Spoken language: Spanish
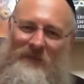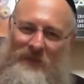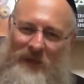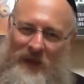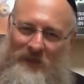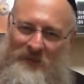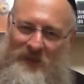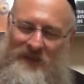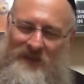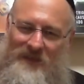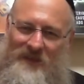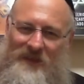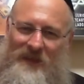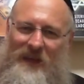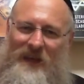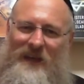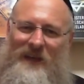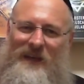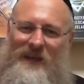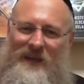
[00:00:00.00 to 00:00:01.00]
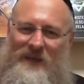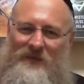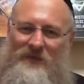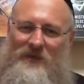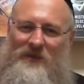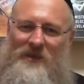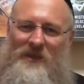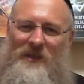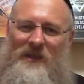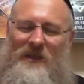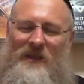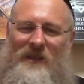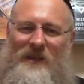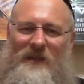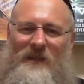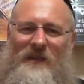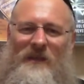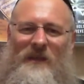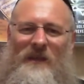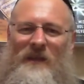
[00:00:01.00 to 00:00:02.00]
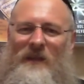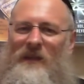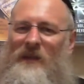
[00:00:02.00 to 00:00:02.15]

Para pensar a la noche y